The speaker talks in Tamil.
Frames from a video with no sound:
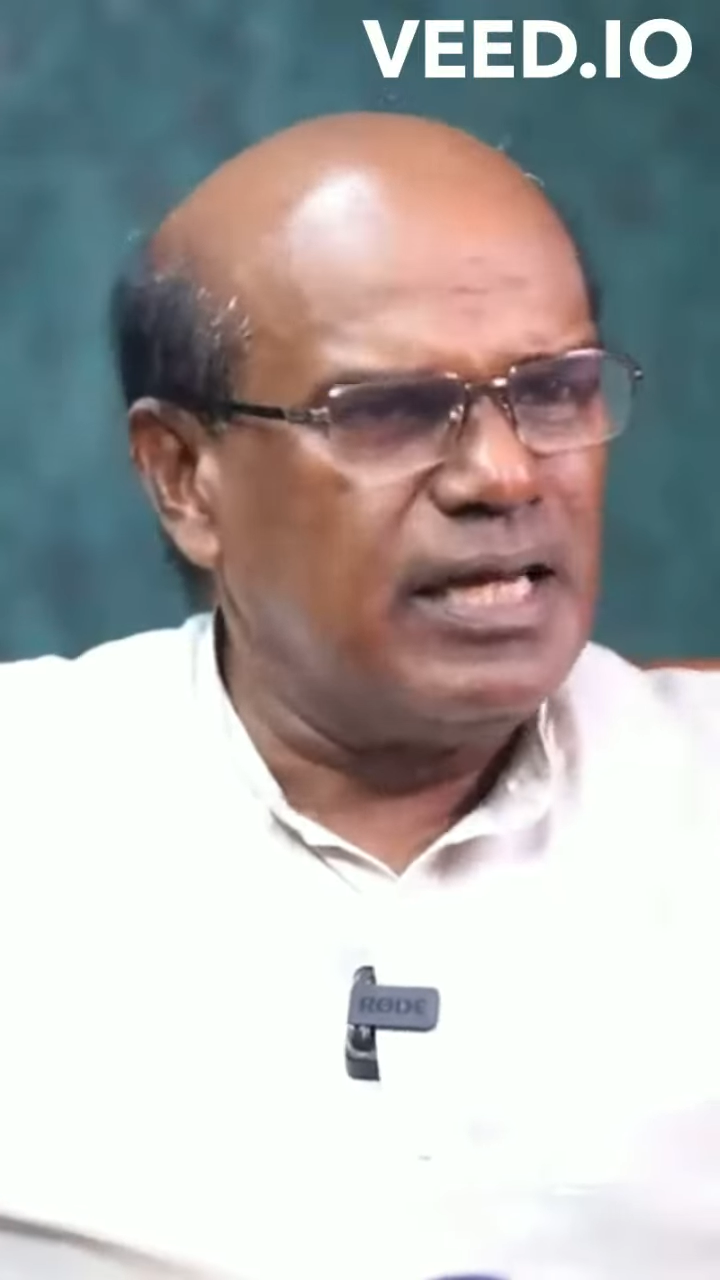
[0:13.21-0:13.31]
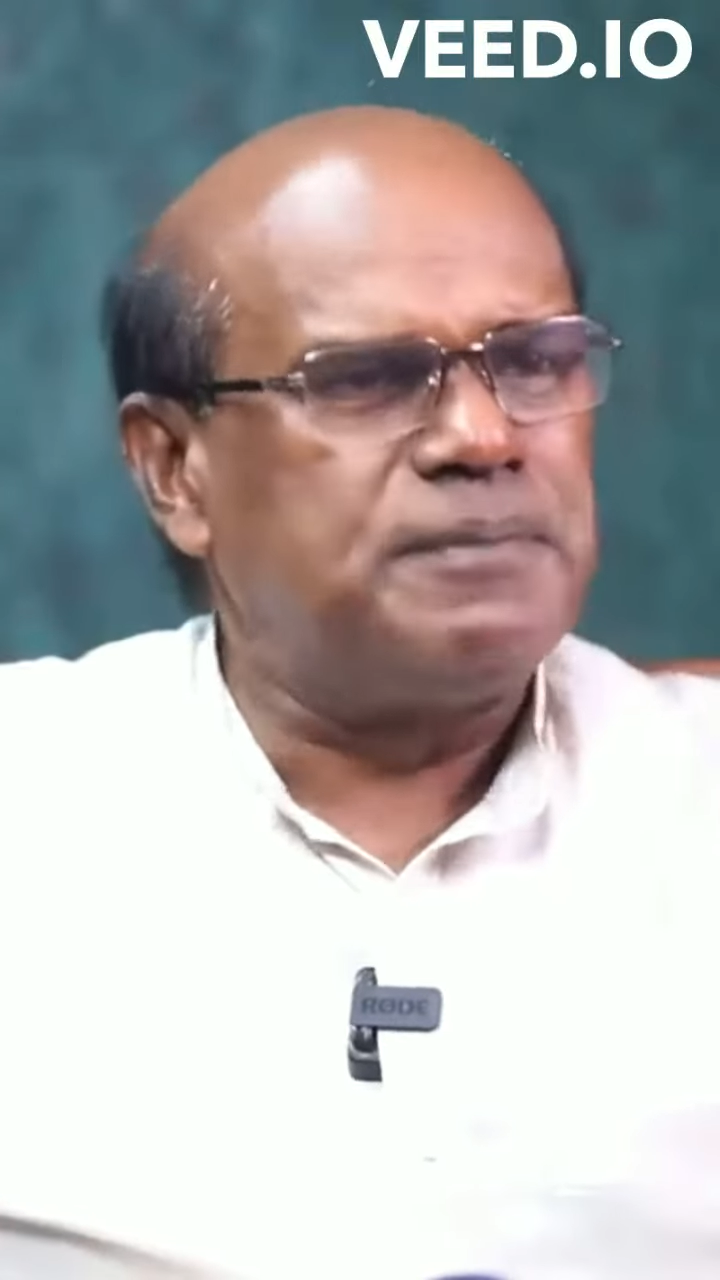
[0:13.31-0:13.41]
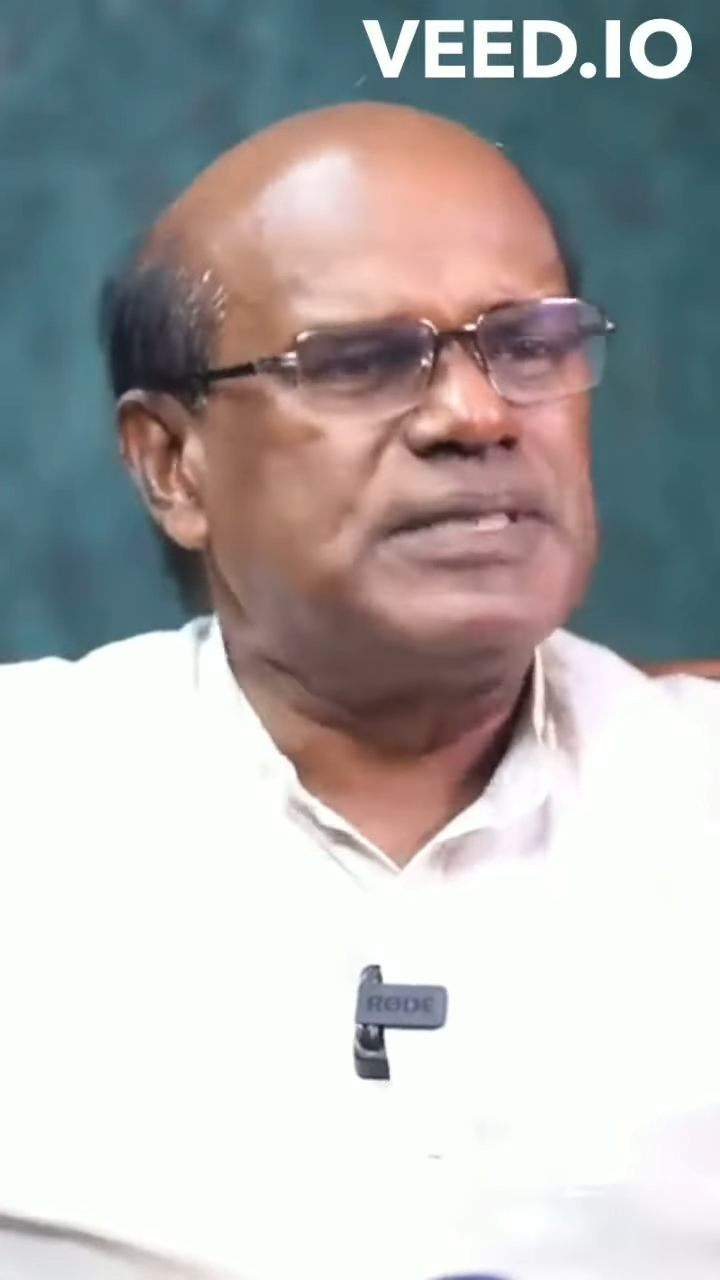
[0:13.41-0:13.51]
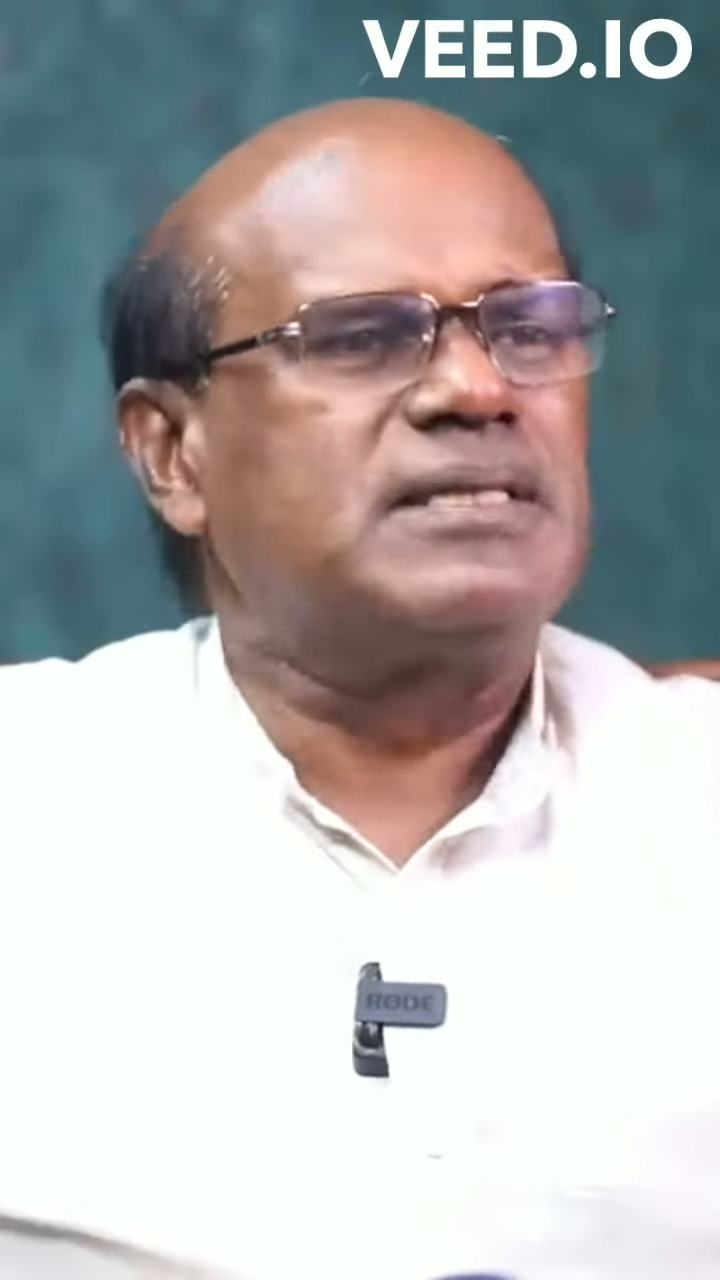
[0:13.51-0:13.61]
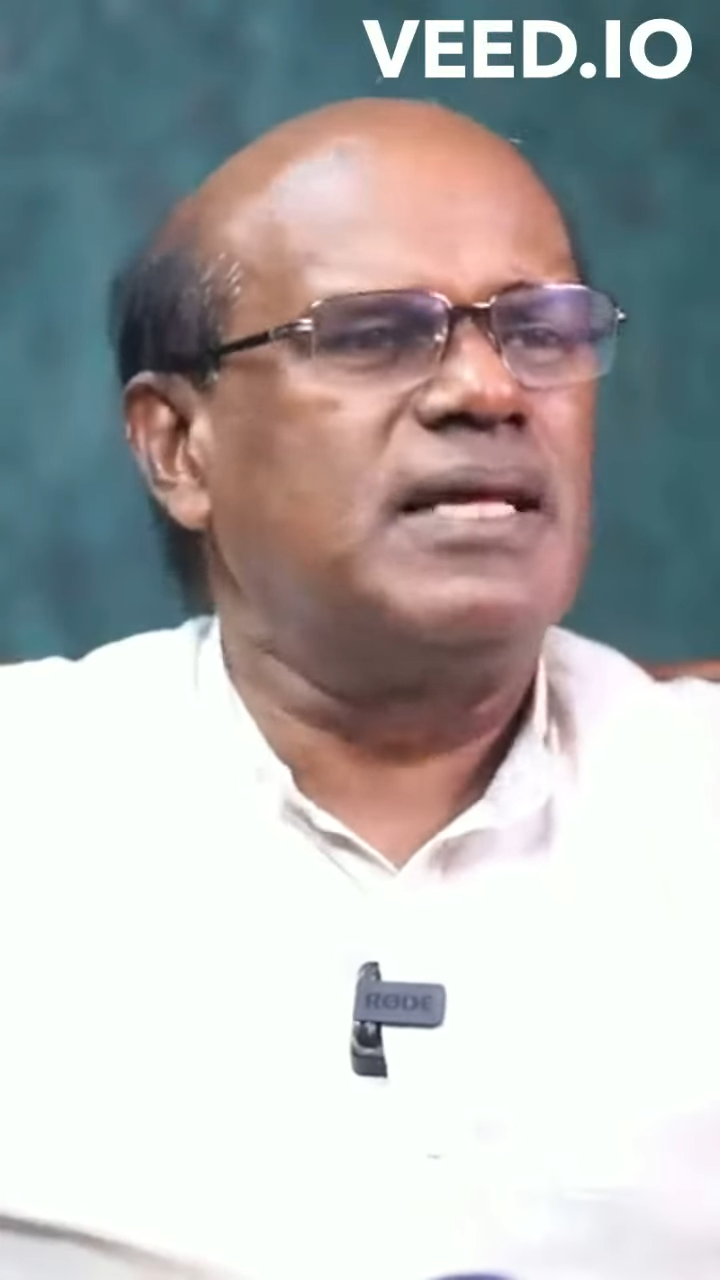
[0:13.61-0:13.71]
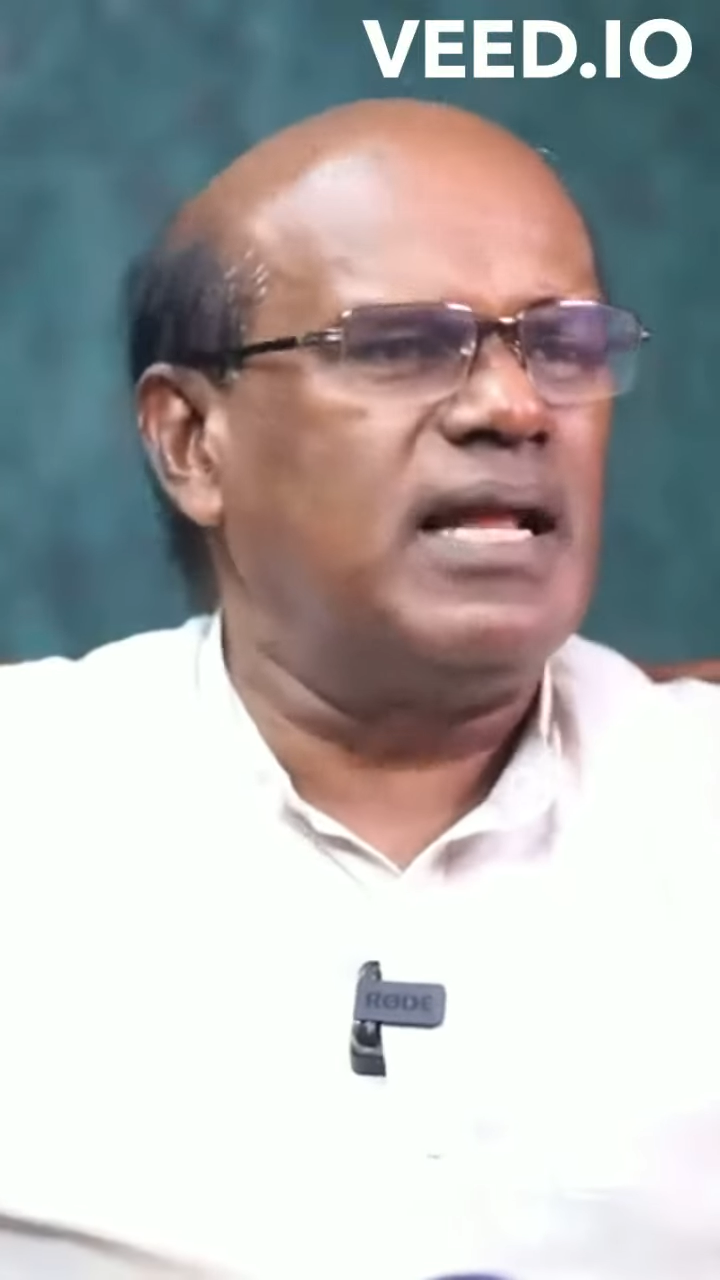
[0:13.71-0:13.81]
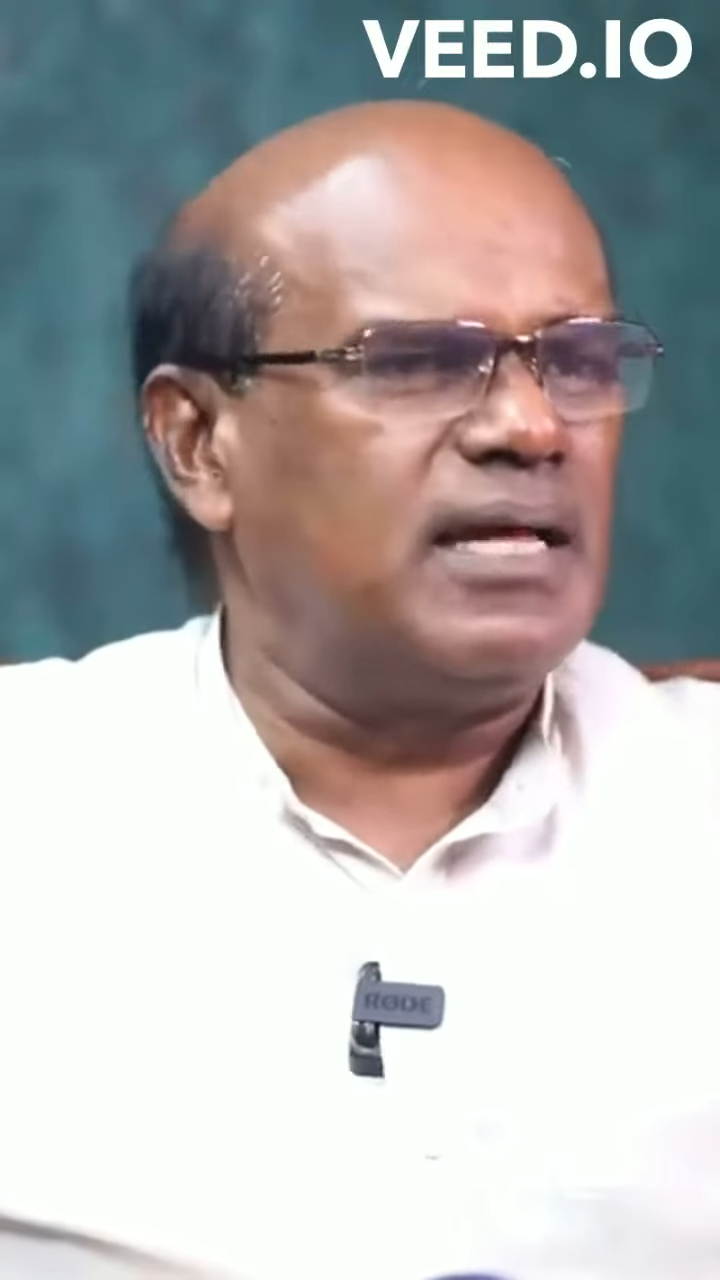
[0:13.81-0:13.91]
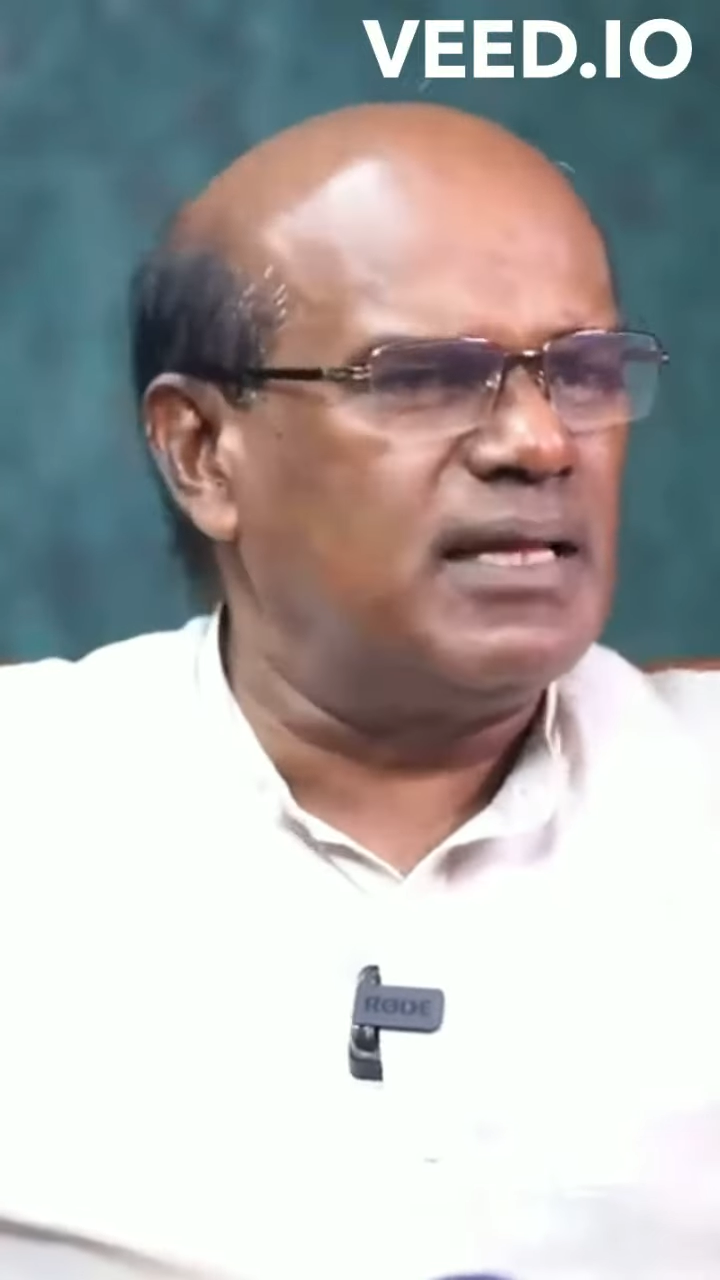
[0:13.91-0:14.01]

ஈர்ப்பு சக்தி இல்லை